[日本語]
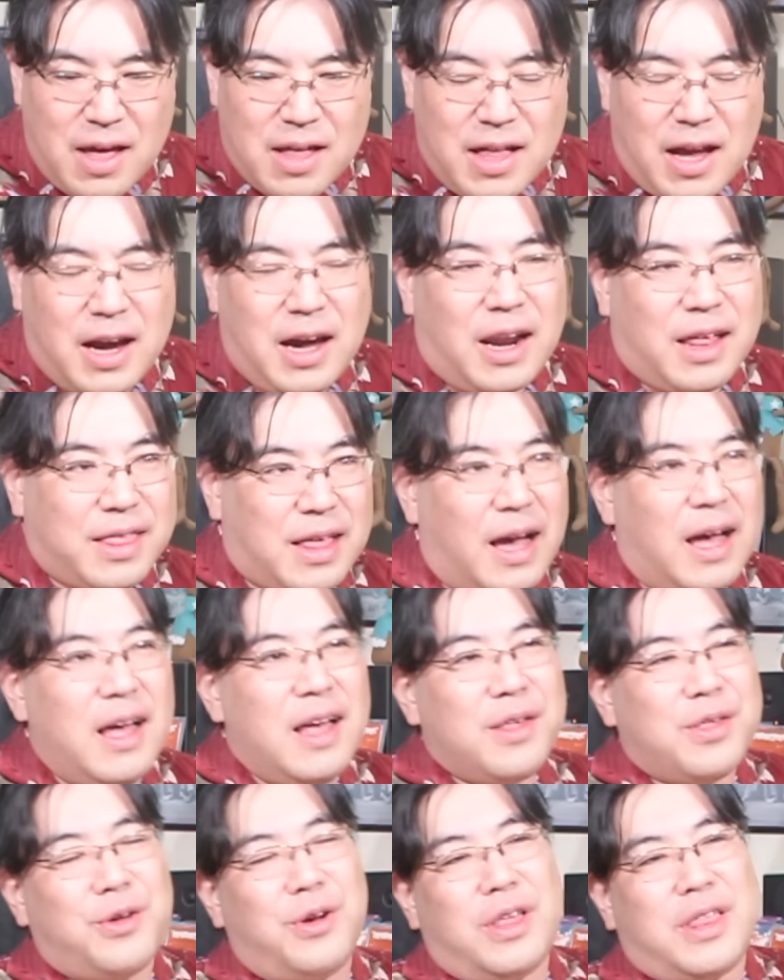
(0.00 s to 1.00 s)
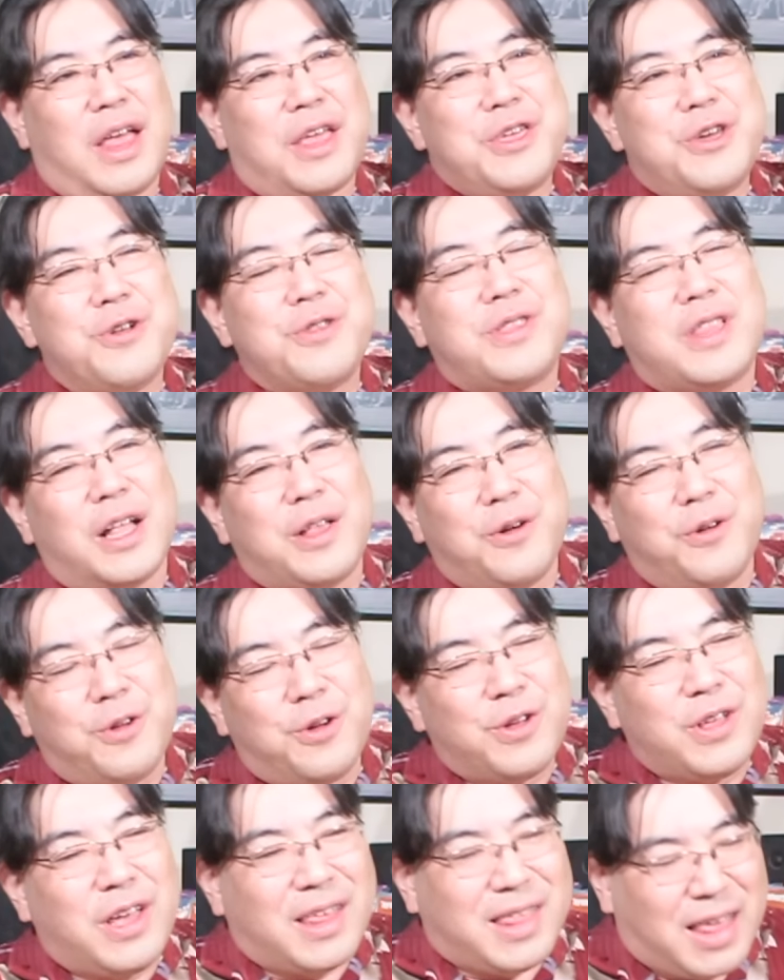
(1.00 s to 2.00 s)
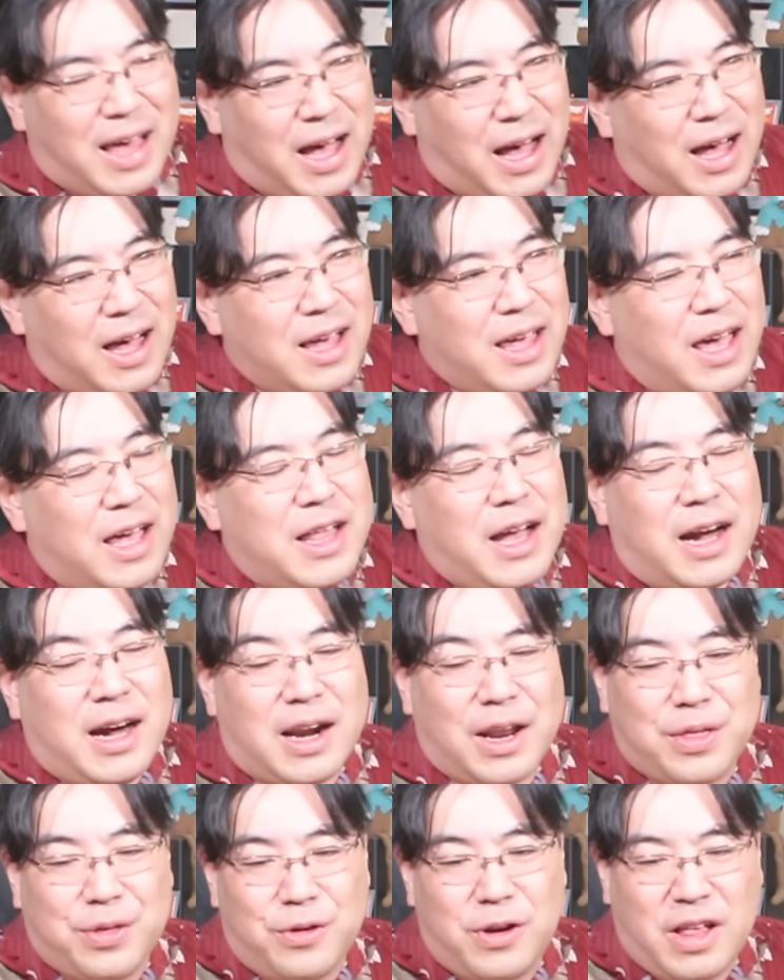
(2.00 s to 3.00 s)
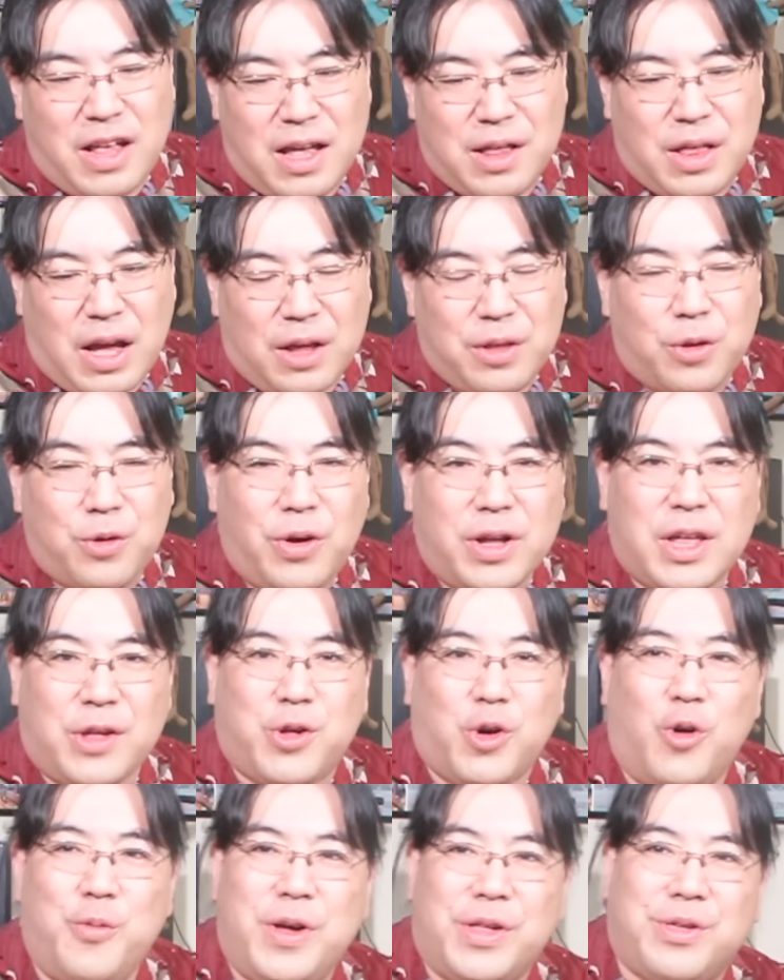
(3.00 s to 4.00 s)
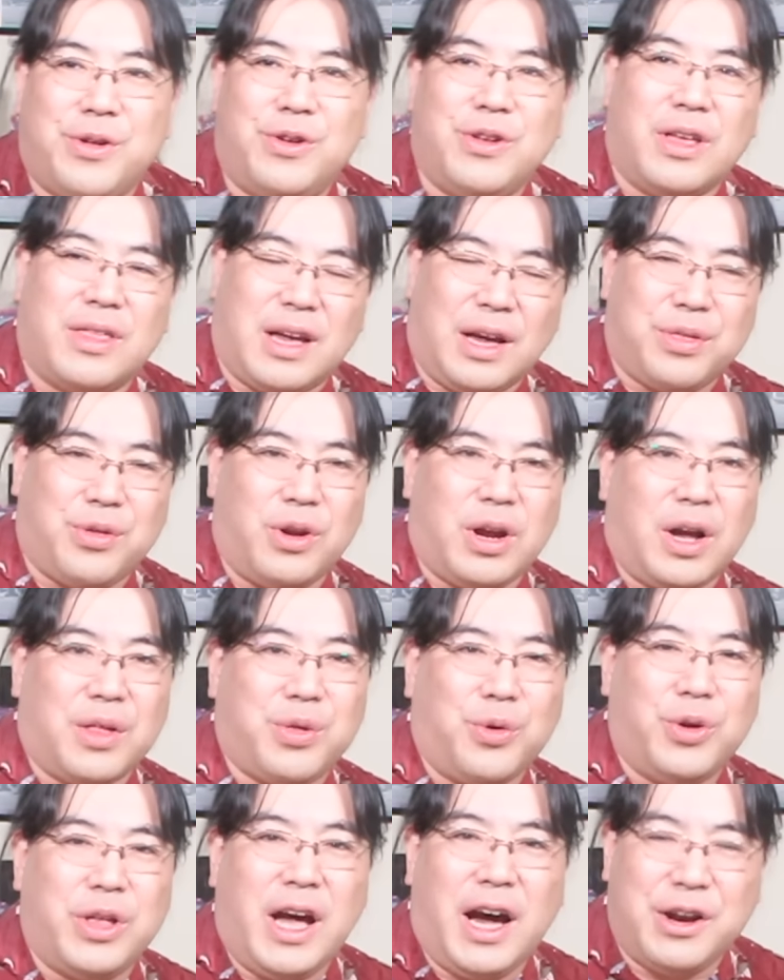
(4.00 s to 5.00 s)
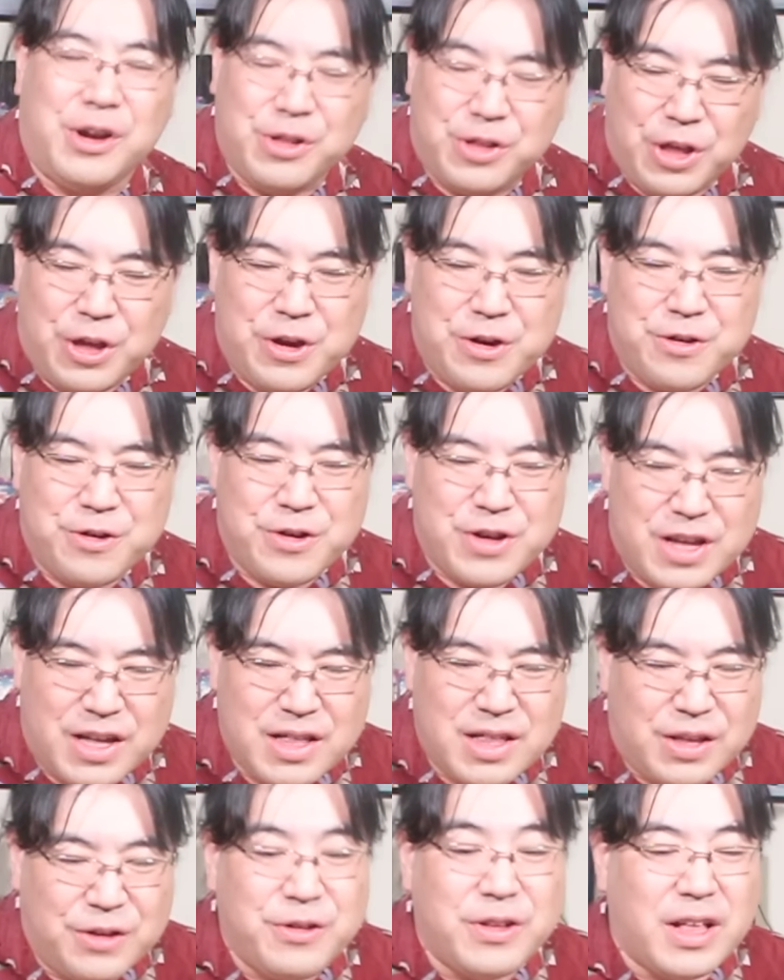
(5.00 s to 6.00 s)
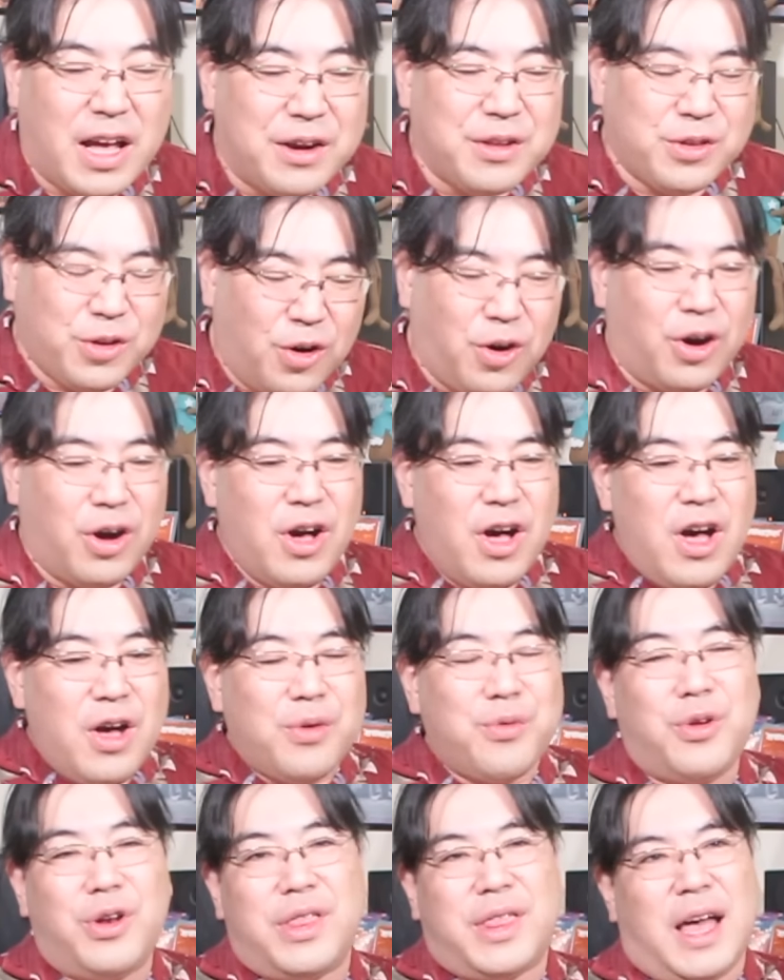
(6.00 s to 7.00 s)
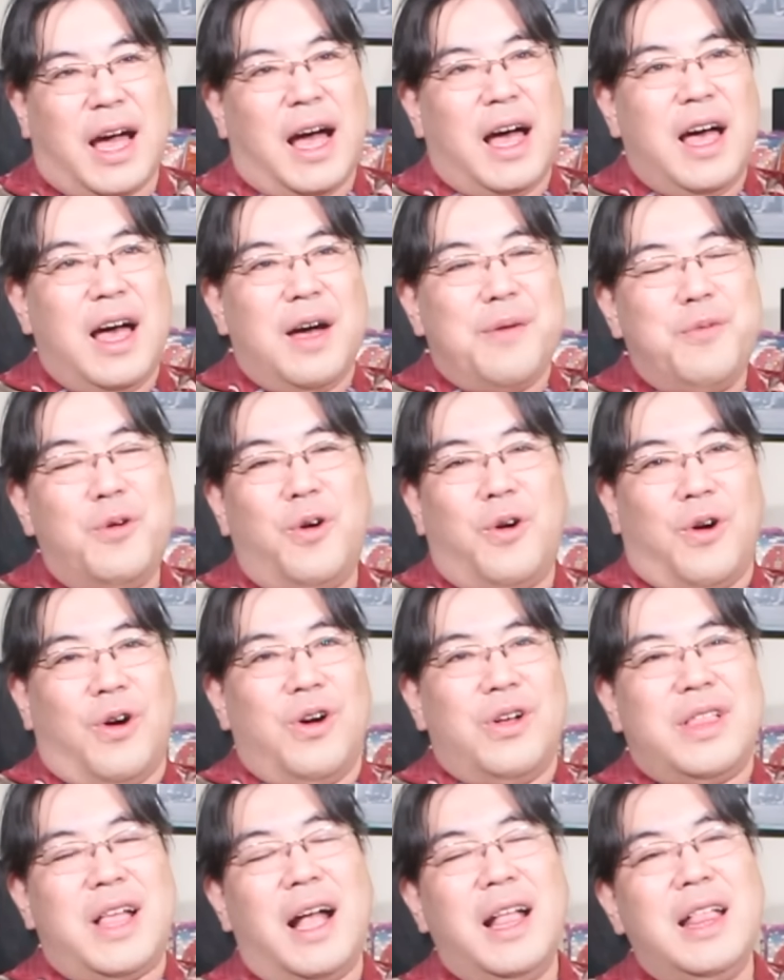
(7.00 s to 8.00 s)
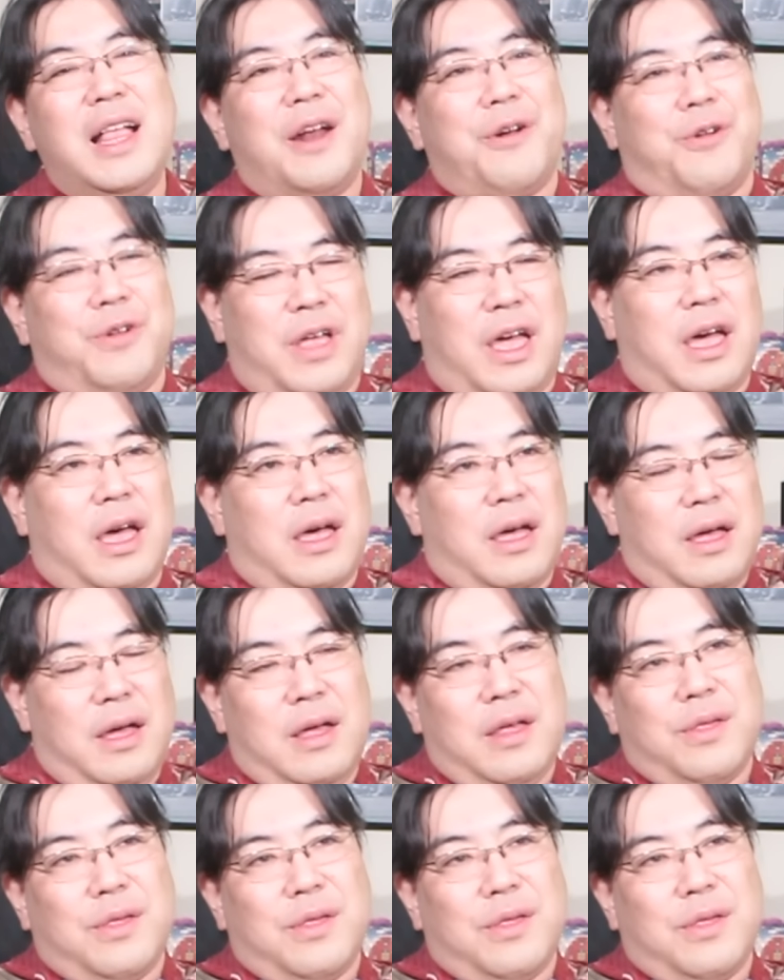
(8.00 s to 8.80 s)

だからさ、それさ、言ったところでさ、え、だからそれね、あの、どうやって証明するんですかそれがそうであるっていうふうにっていう風になると、これさ、もう、なんだろうね。